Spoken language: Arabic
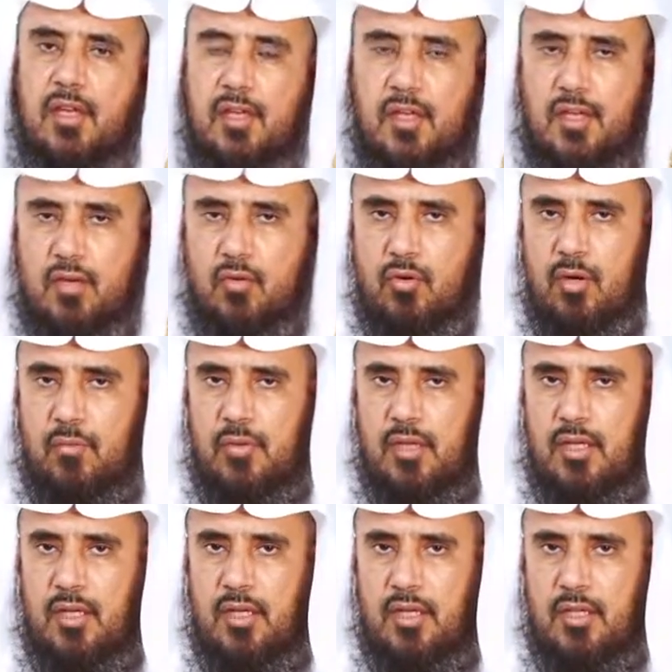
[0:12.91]
آه، هو
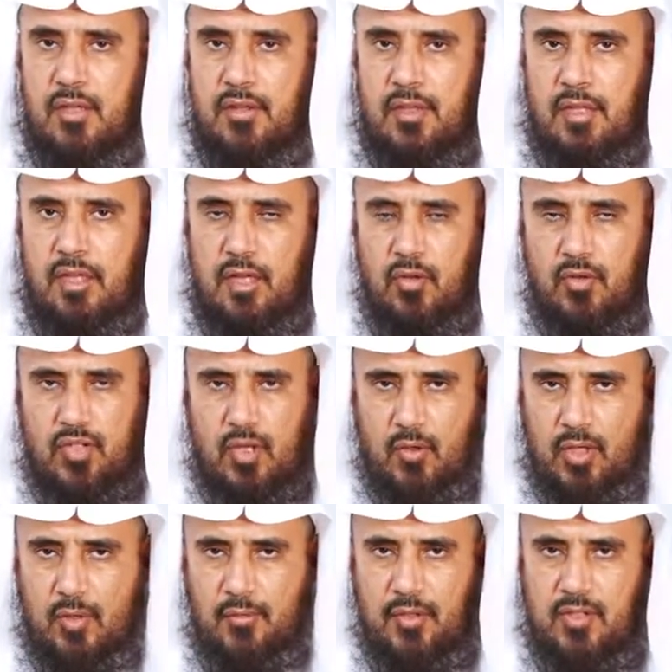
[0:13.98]
ما ذكره
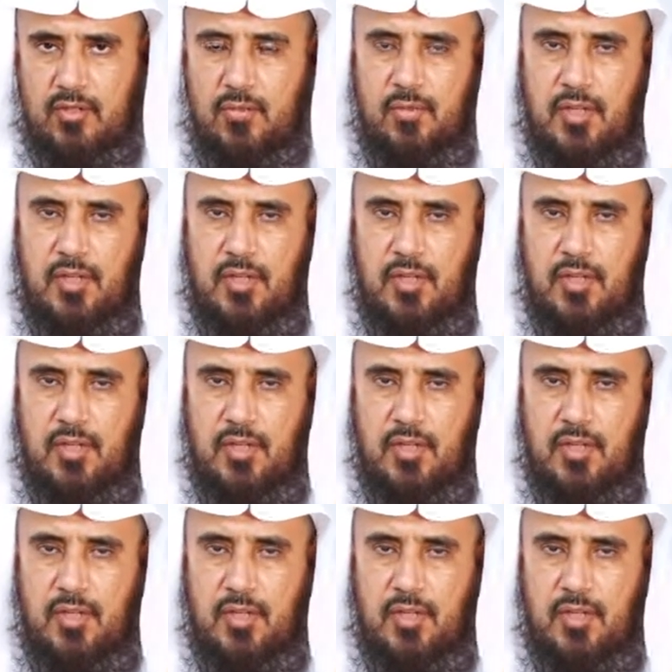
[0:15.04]
شيخنا عبد العزيز